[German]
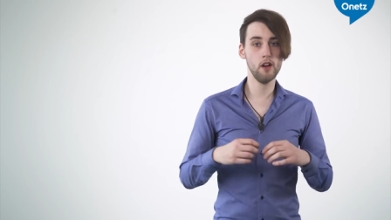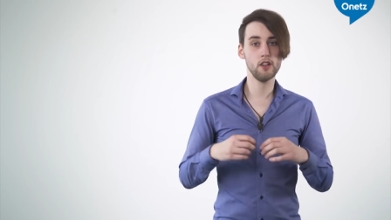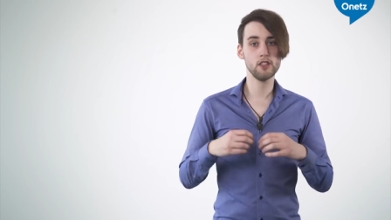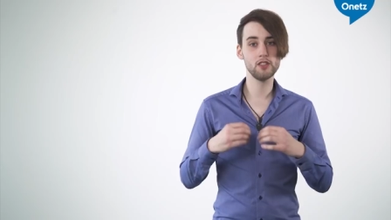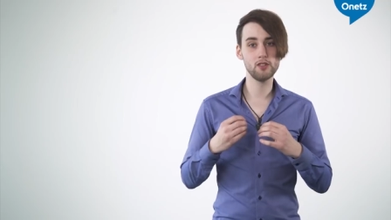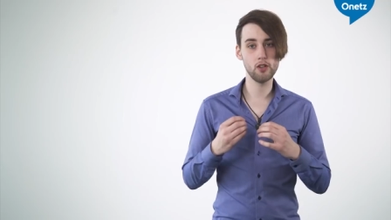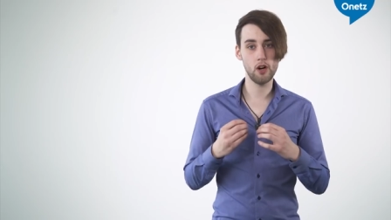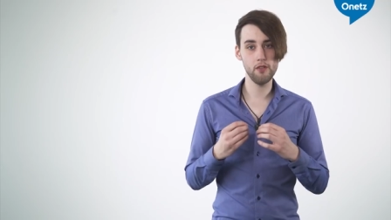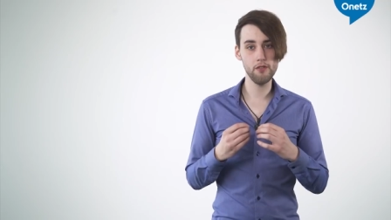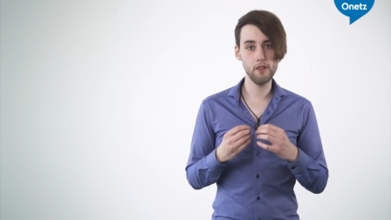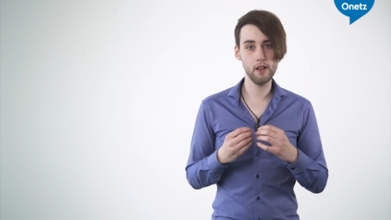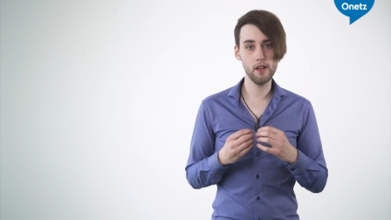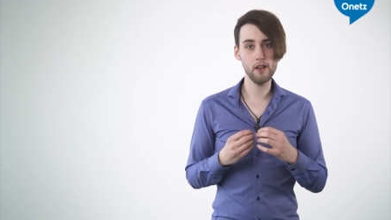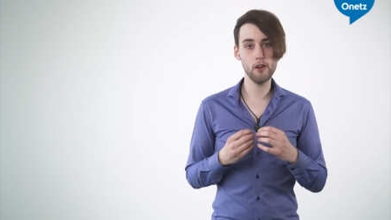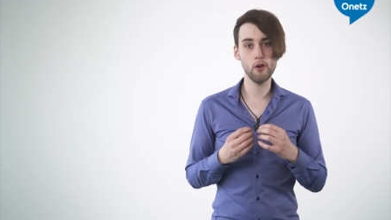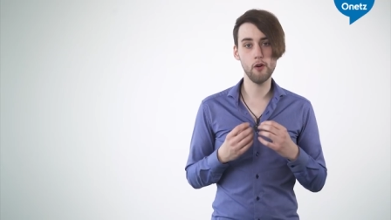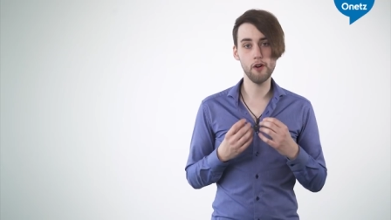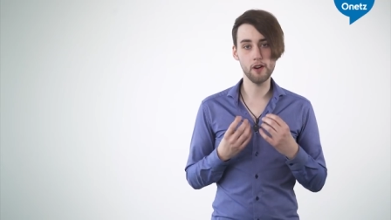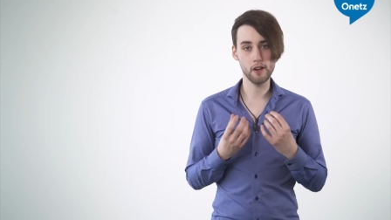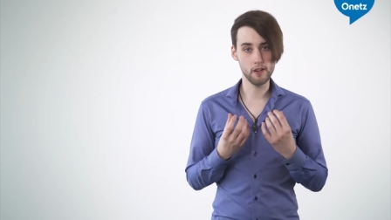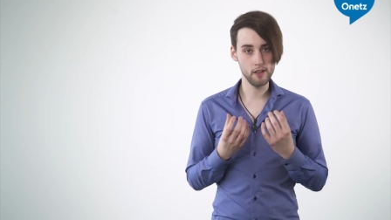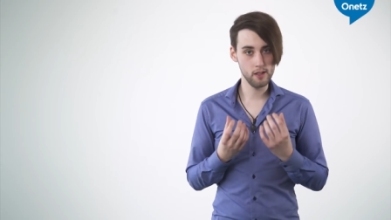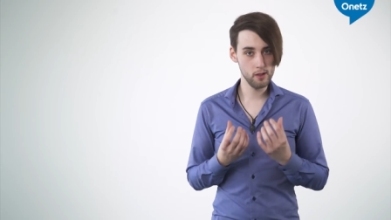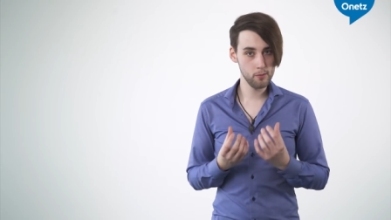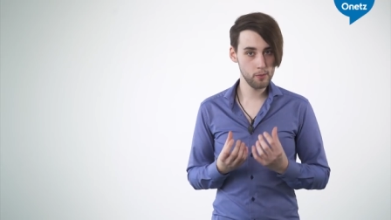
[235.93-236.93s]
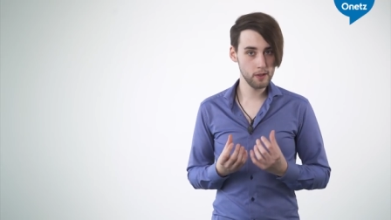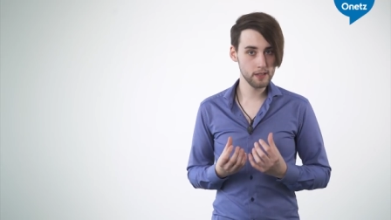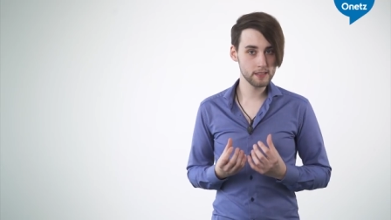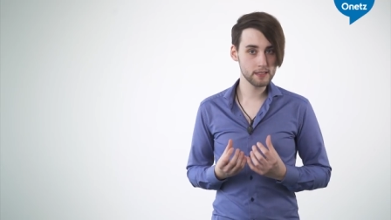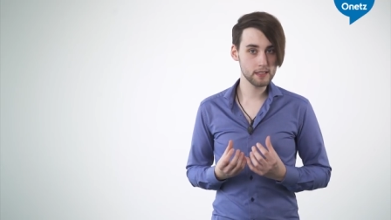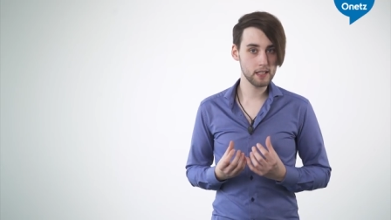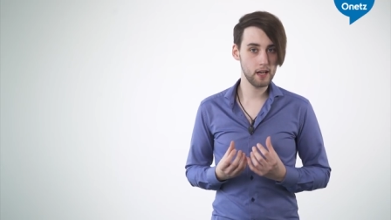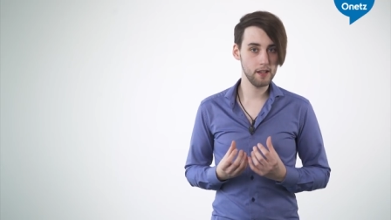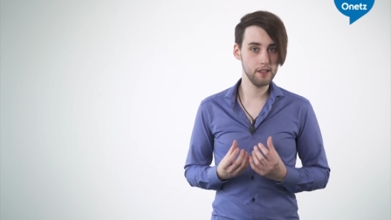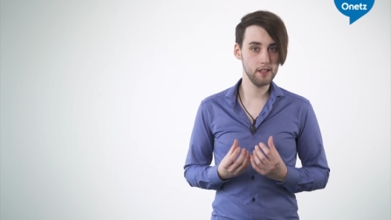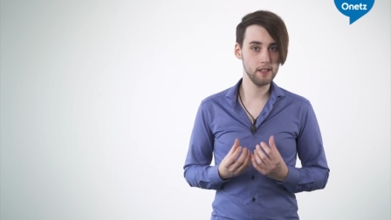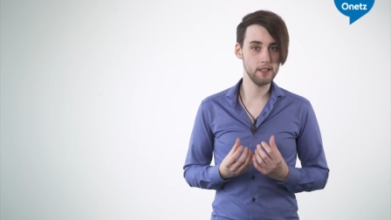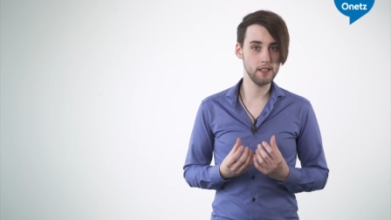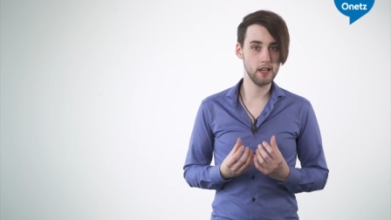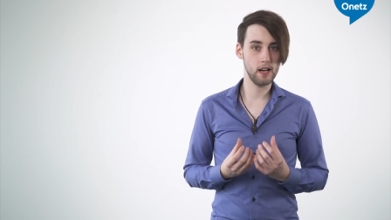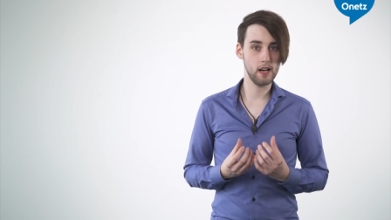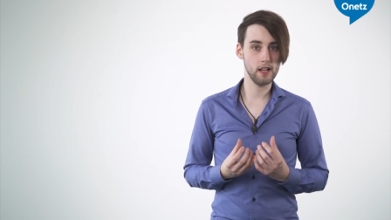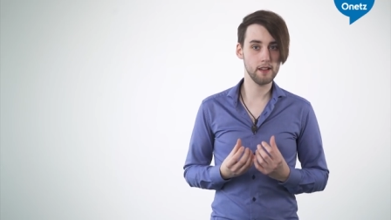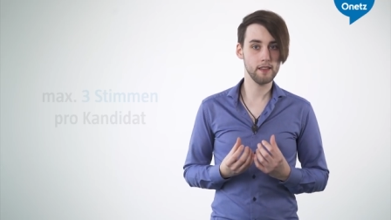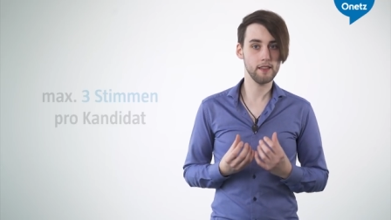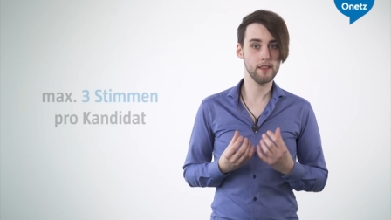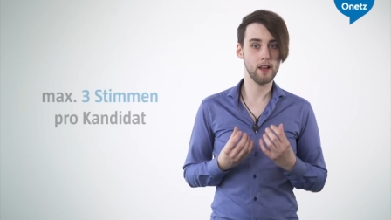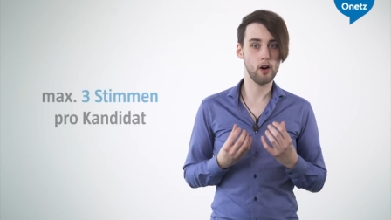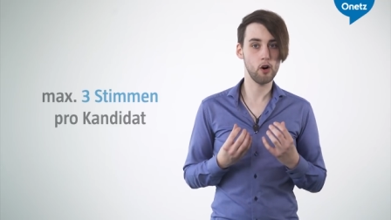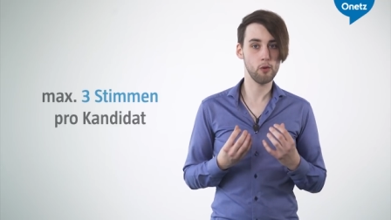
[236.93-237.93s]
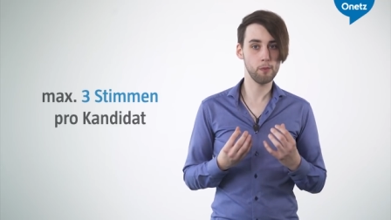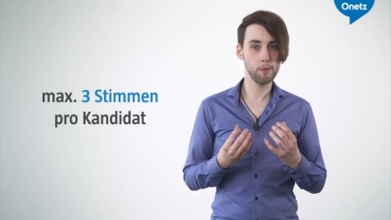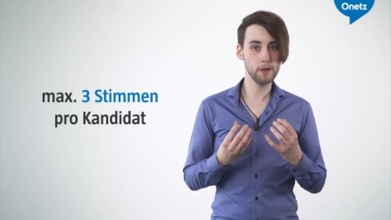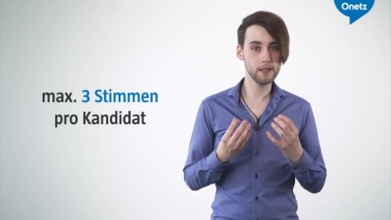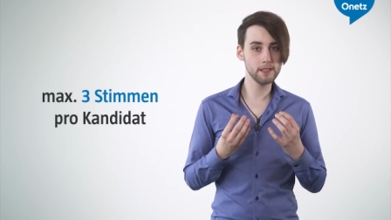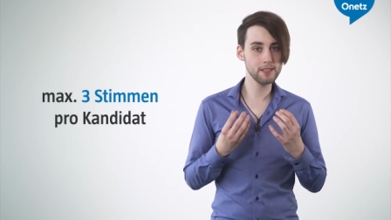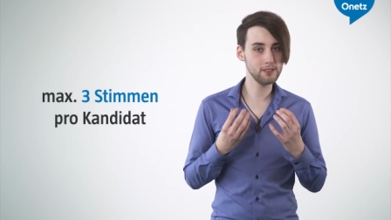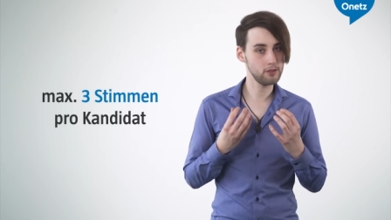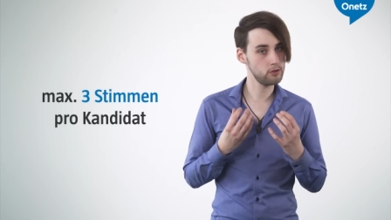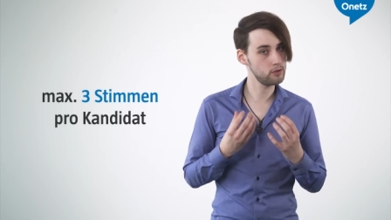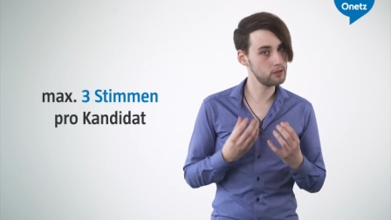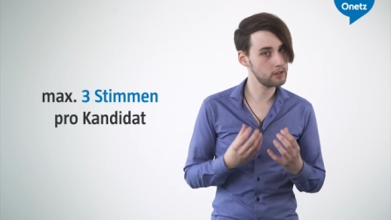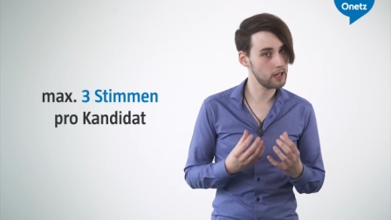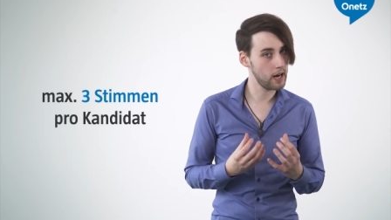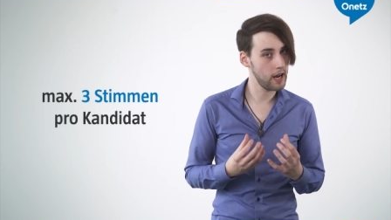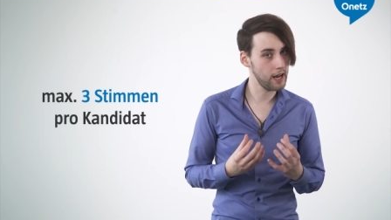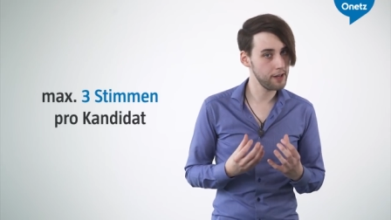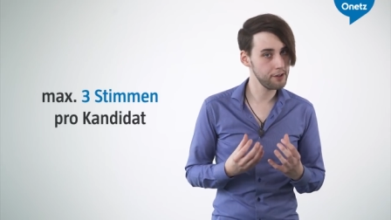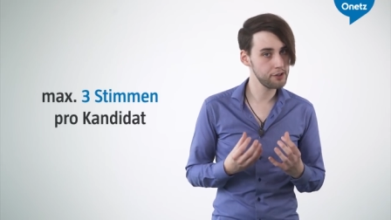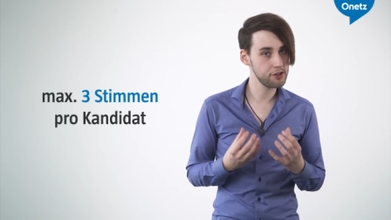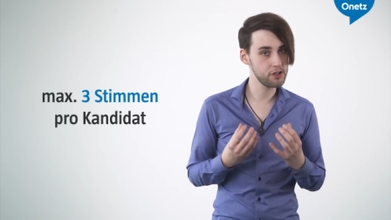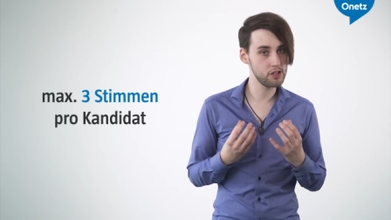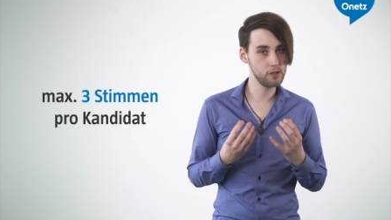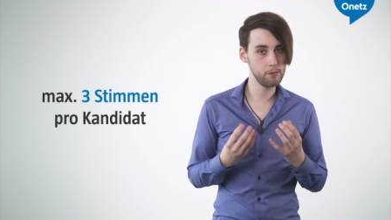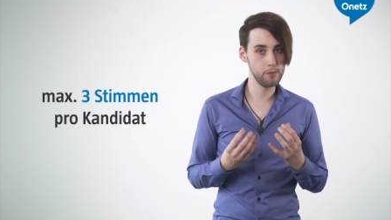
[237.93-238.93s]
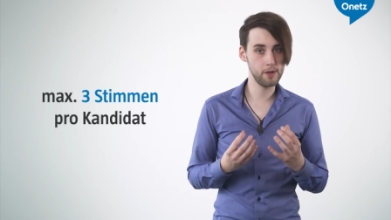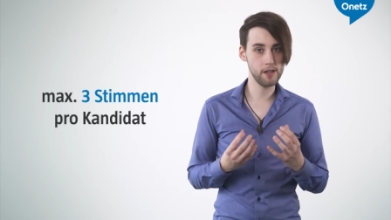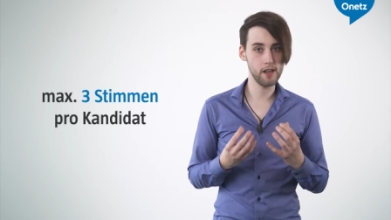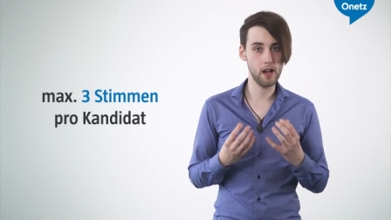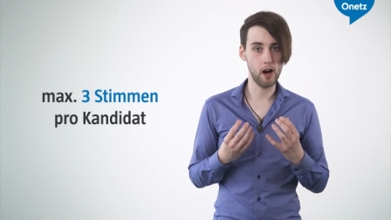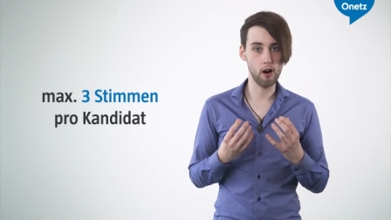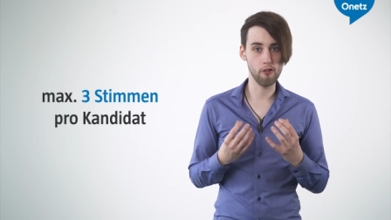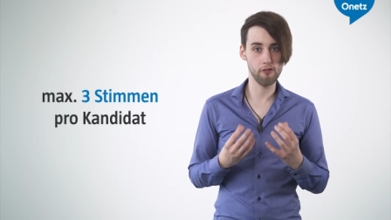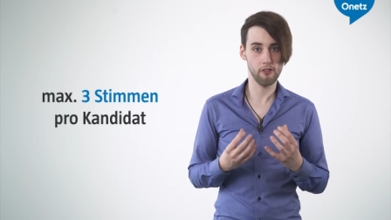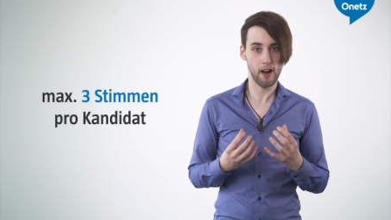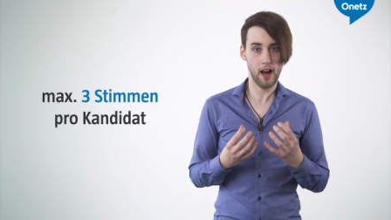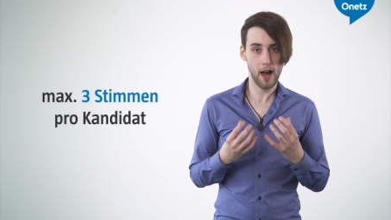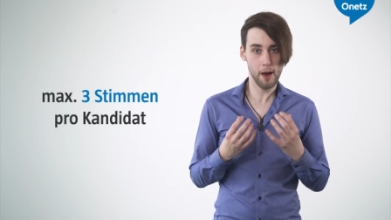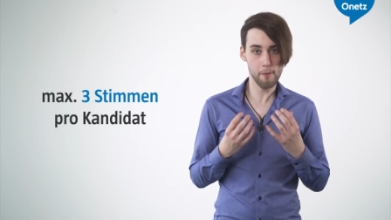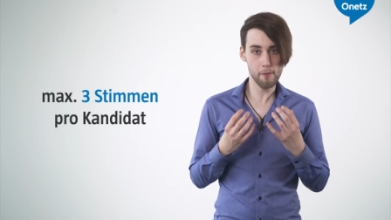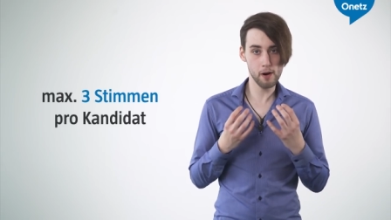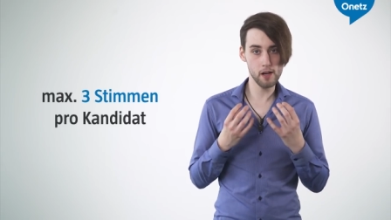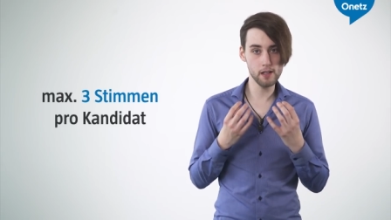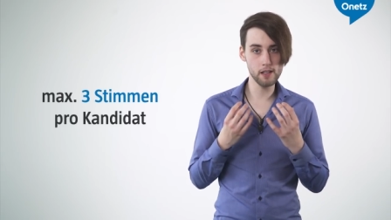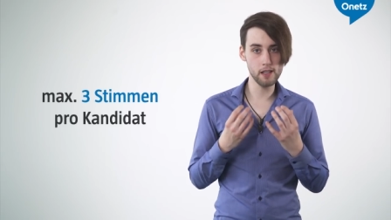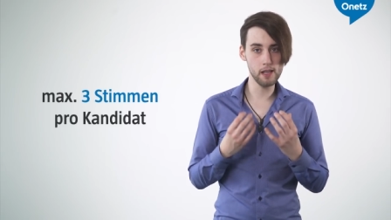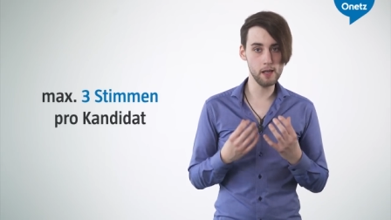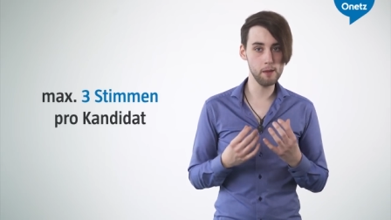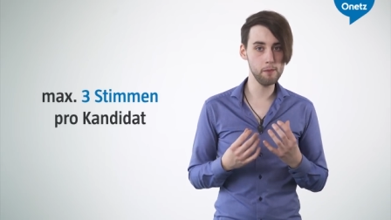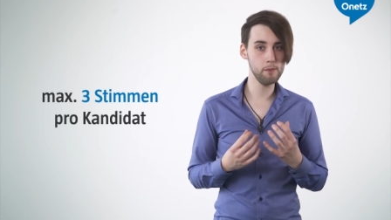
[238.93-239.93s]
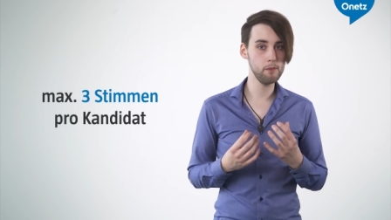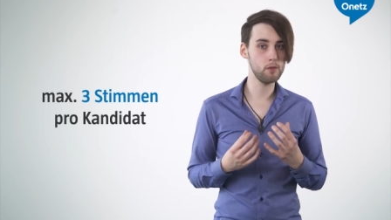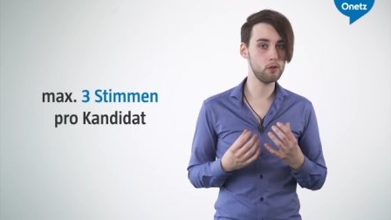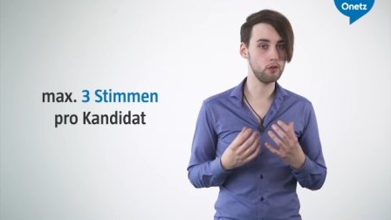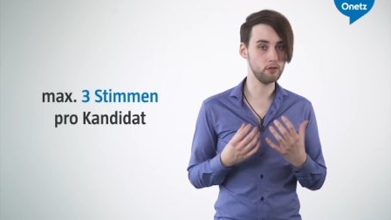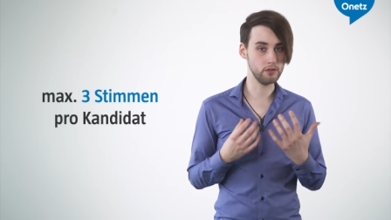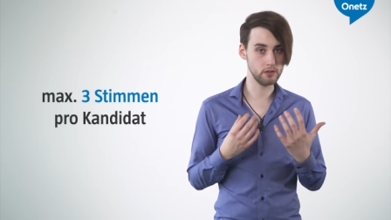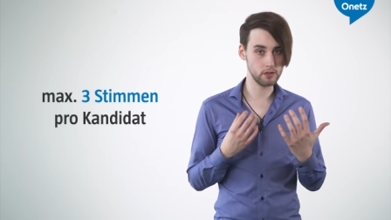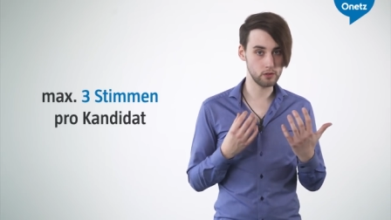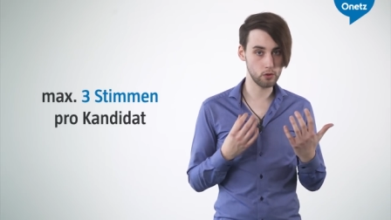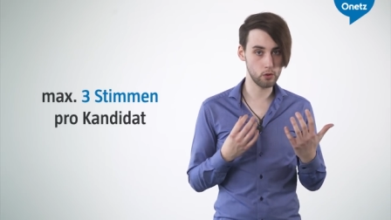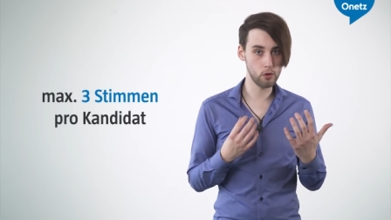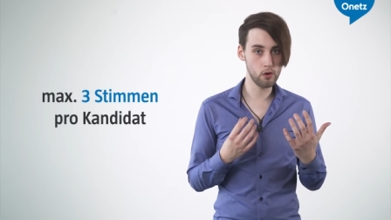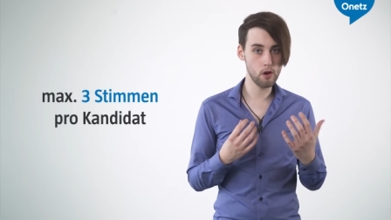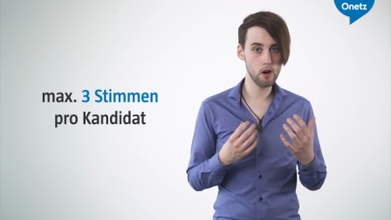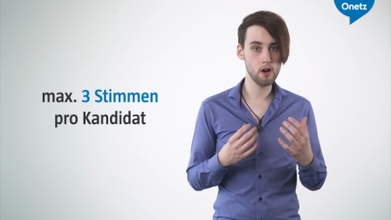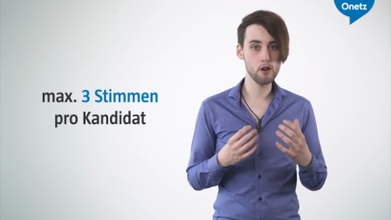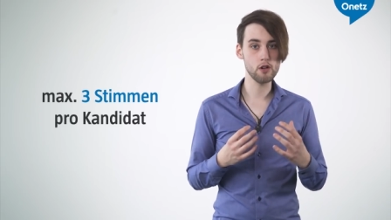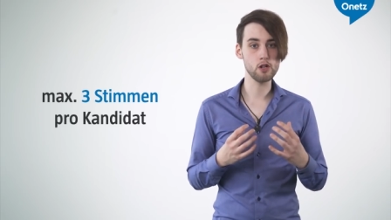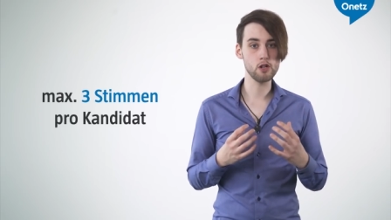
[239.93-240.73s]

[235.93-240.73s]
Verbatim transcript: sondern euren Lieblingskandidaten auch bis zu drei Stimmen auf einmal geben und so